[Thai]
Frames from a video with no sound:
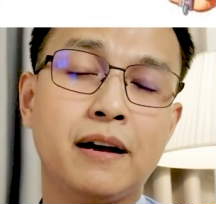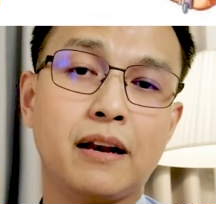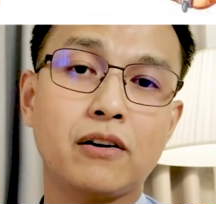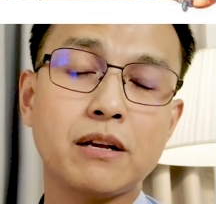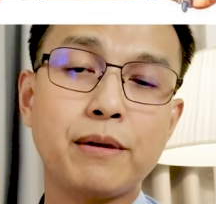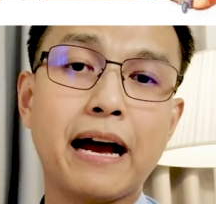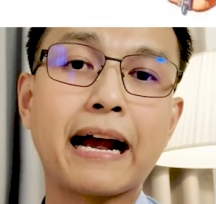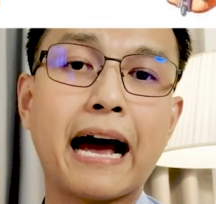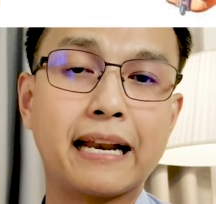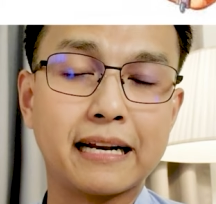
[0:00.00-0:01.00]
เราก็จะมีอา
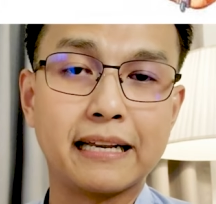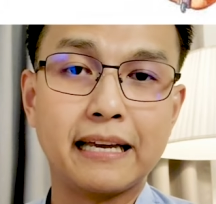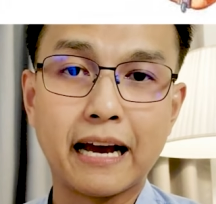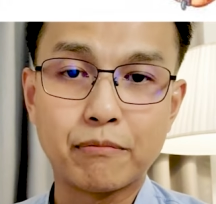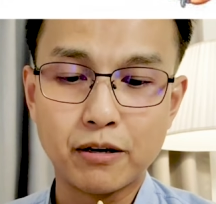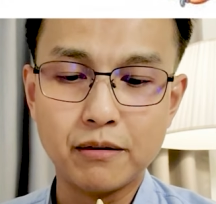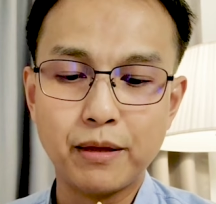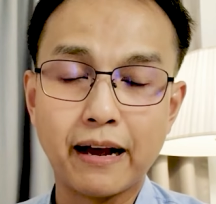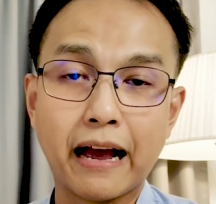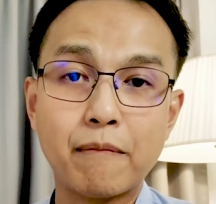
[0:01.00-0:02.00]
การดังนี้ครับก็คือมี
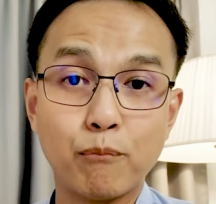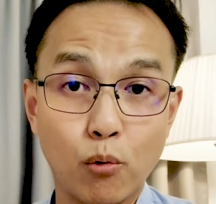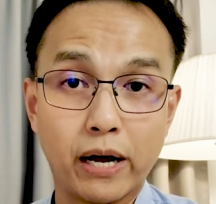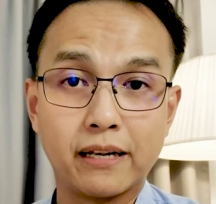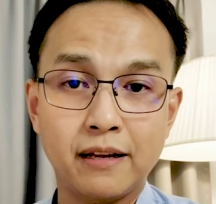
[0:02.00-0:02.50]
อาการปวด